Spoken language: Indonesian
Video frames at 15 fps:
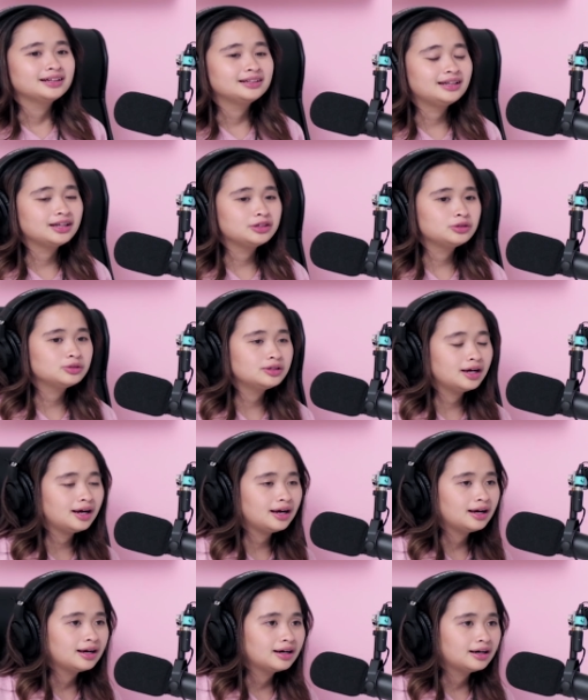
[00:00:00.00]
Dan
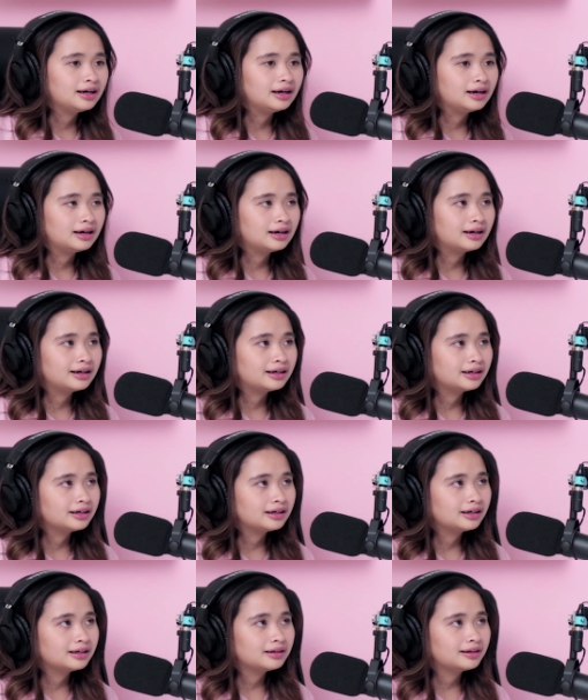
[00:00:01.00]
juga lagi
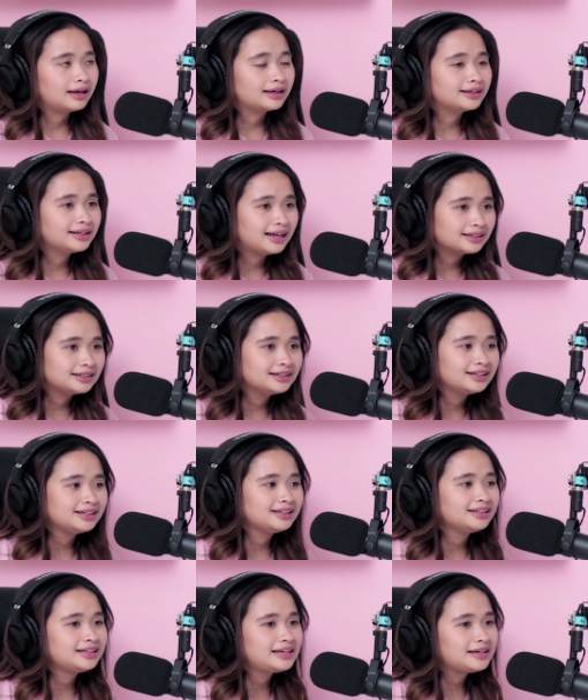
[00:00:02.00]
eh, lagi-lagi
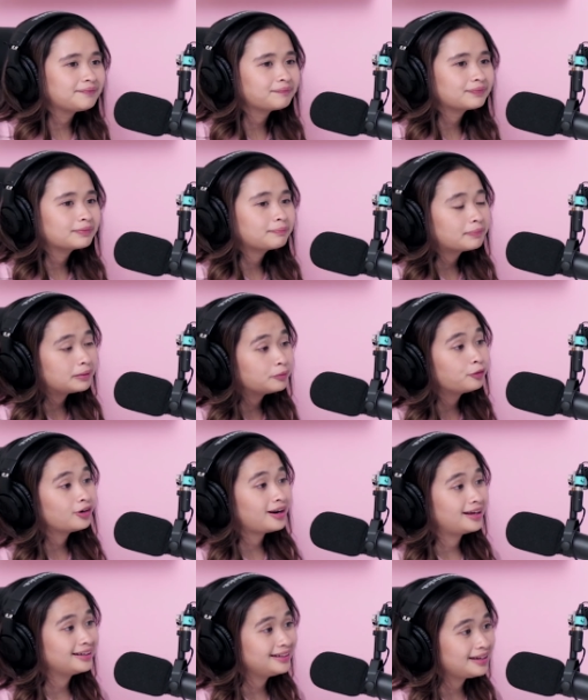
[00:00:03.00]
ini
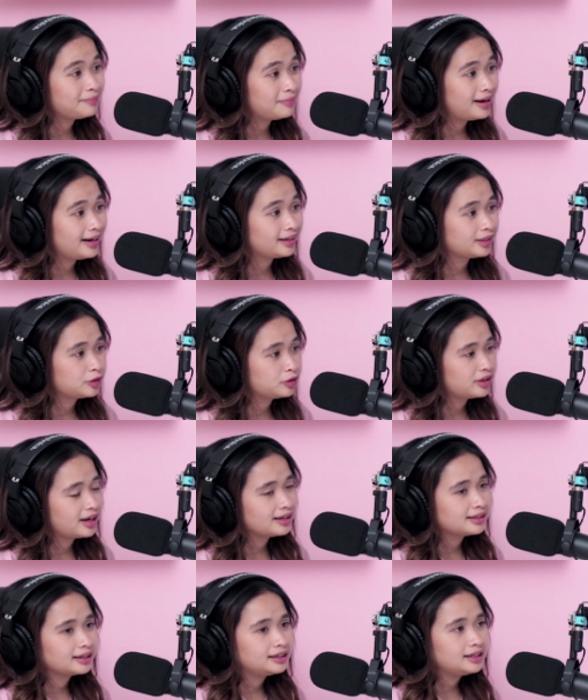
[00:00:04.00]
perempuan lagi ya mbak yang
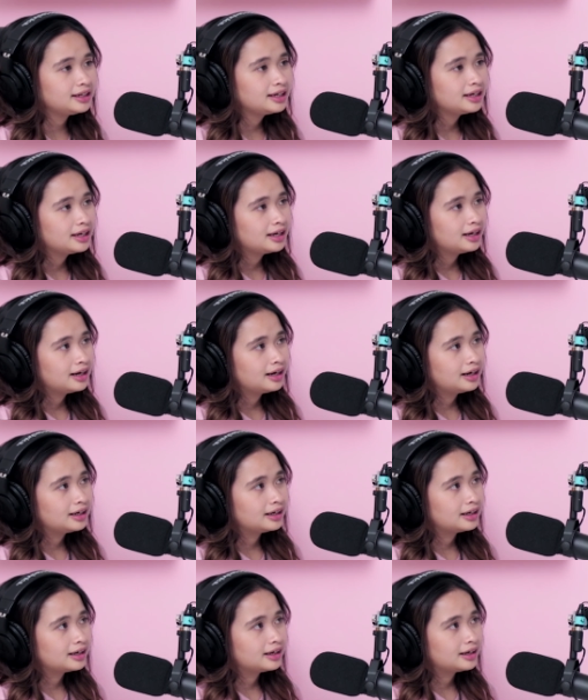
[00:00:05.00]
dirugikan. Jadi
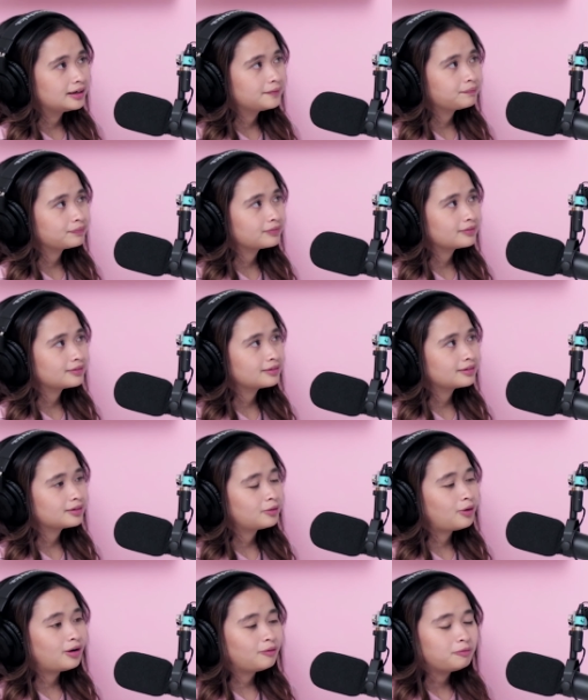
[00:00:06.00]
uh,
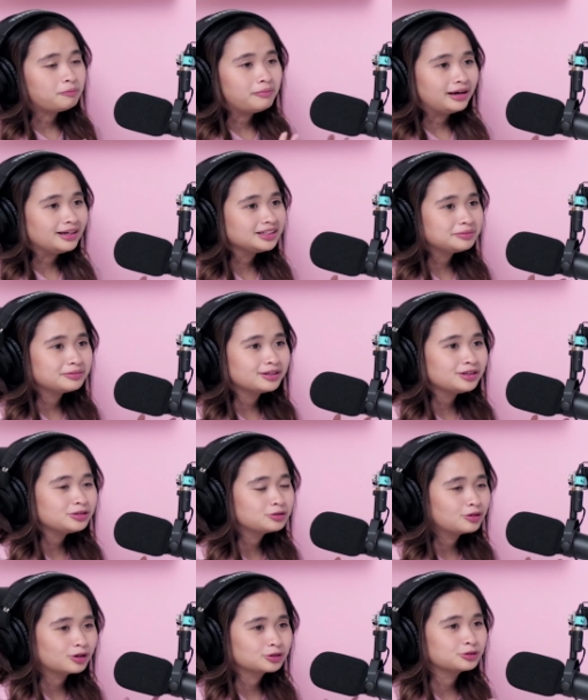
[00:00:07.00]
mbaknya sebenarnya
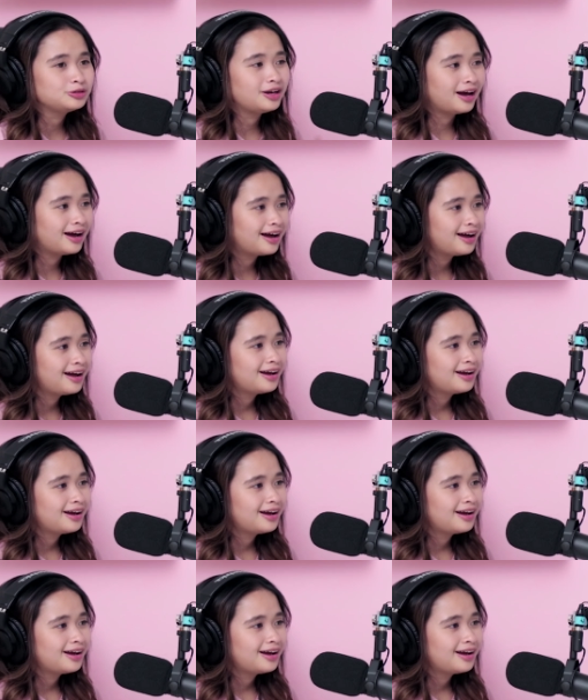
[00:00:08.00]
juga sudah